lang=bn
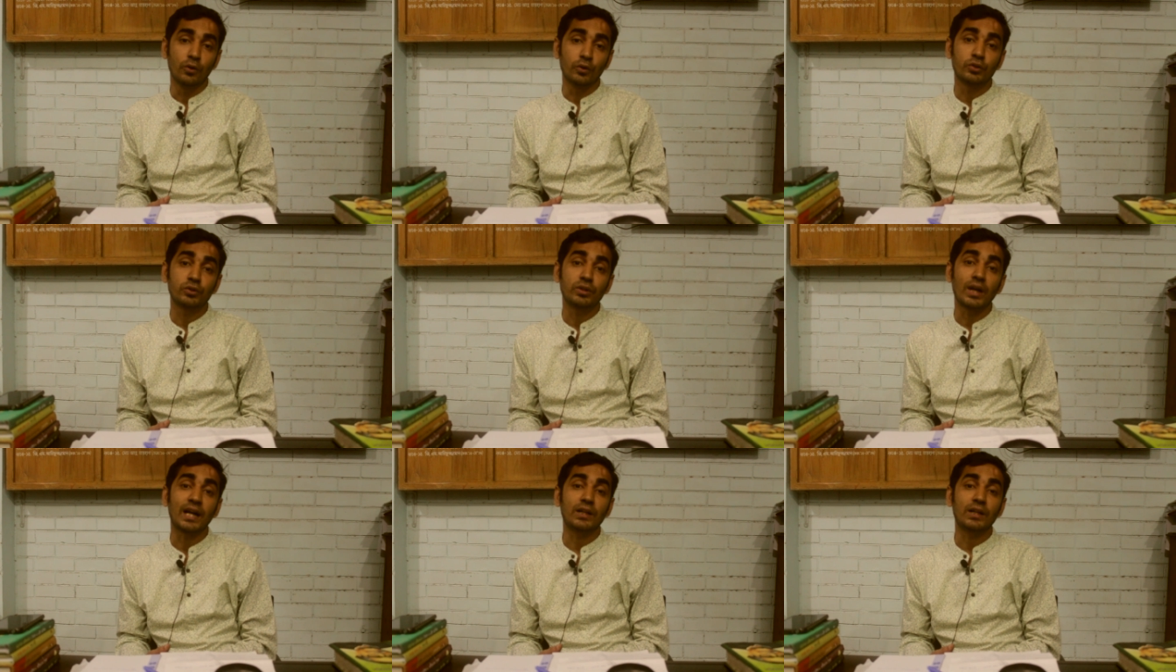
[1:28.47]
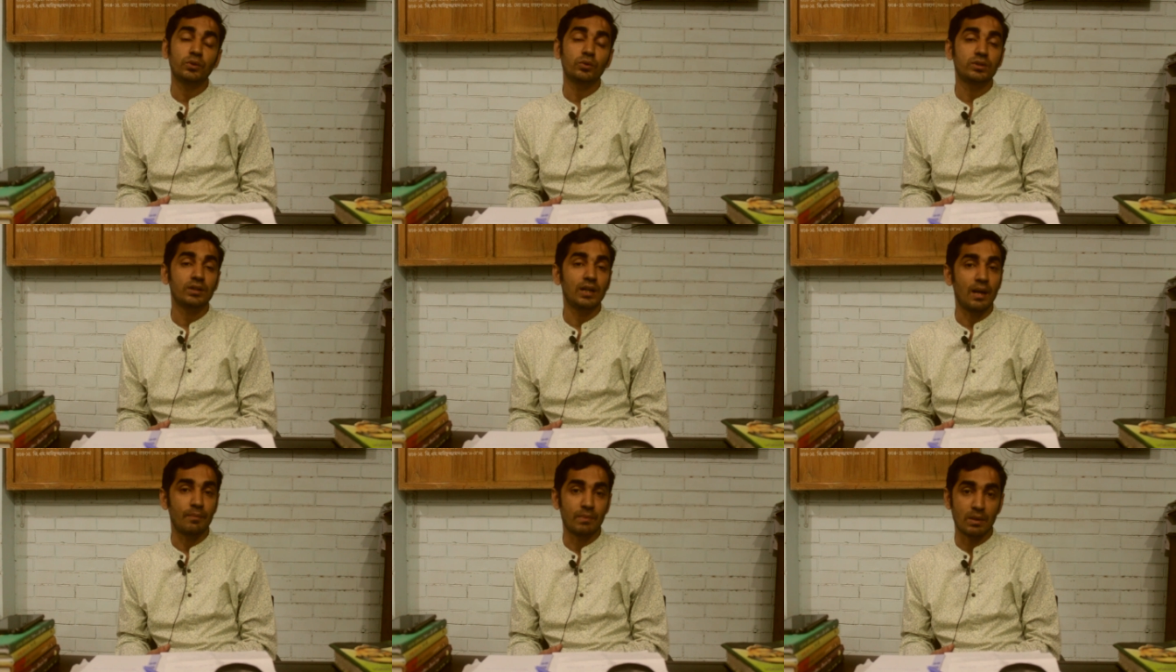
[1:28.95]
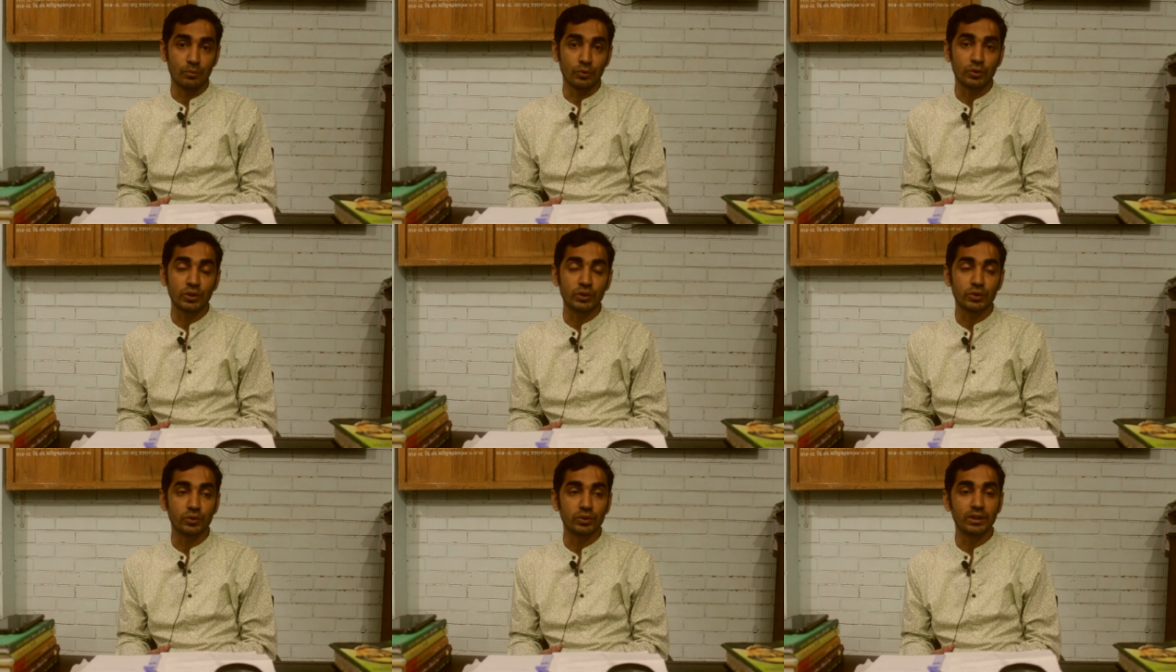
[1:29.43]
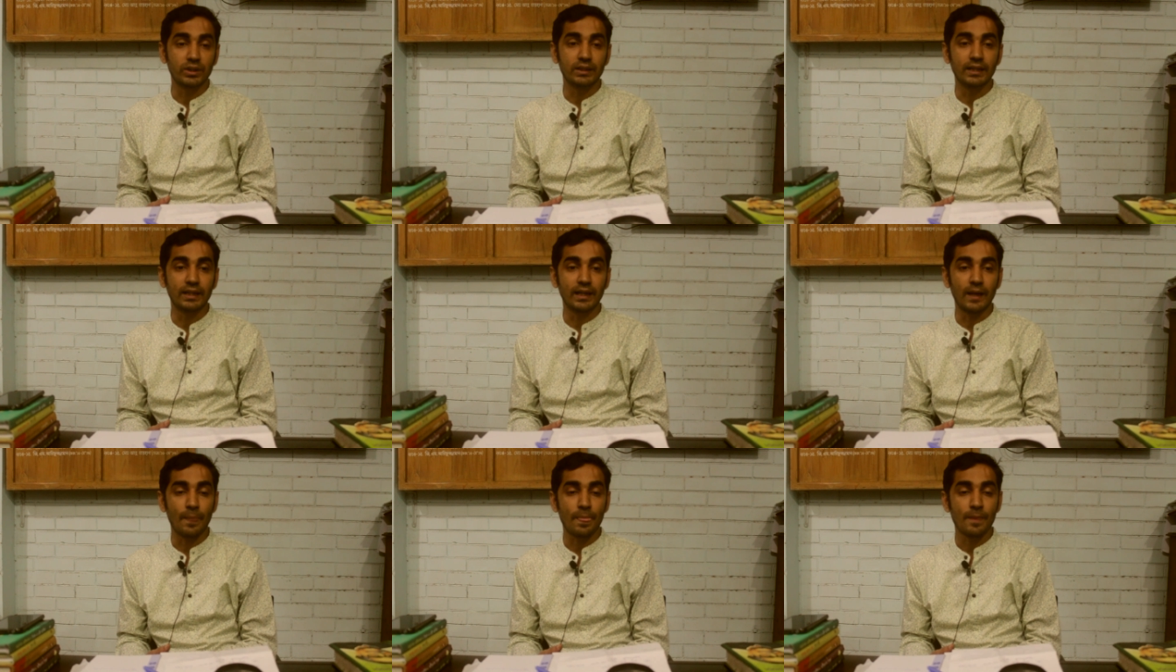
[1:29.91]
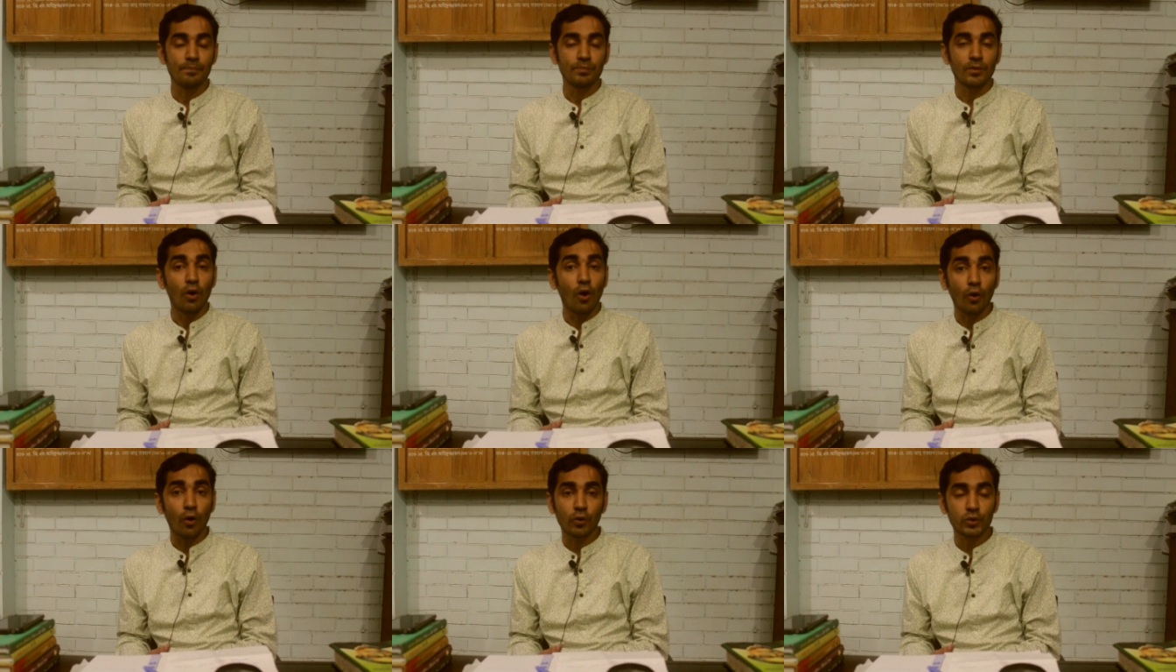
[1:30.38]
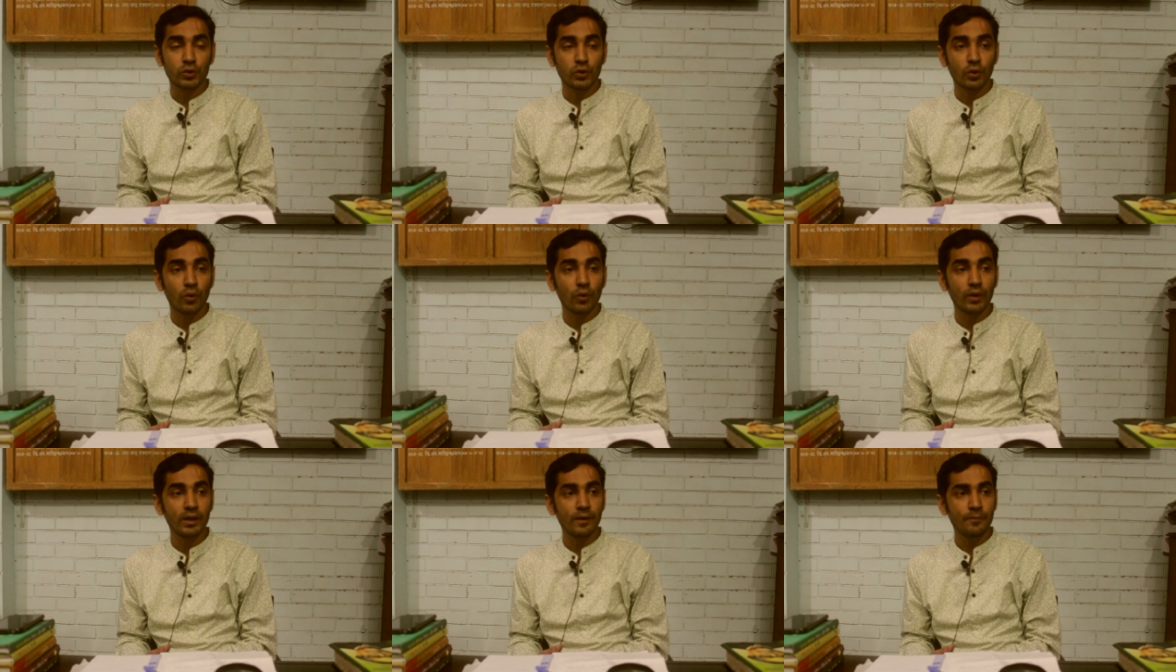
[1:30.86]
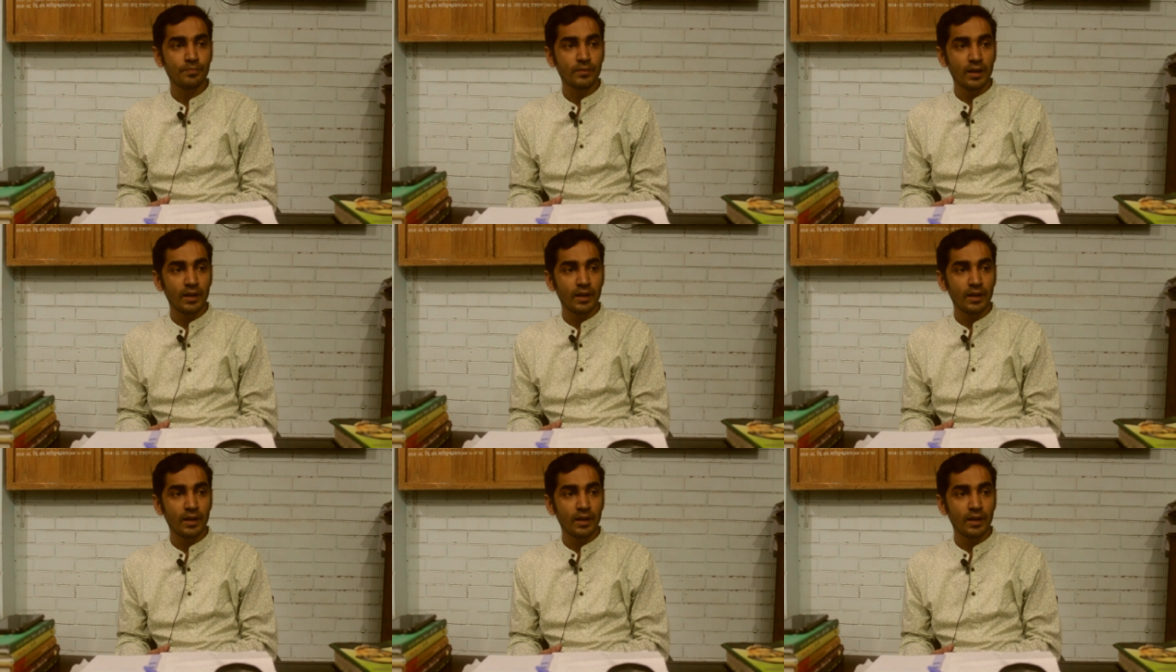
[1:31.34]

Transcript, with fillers: উনিশশো একাত্তর সালে আমরা মুক্তিযুদ্ধের দিকে অগ্রসর হই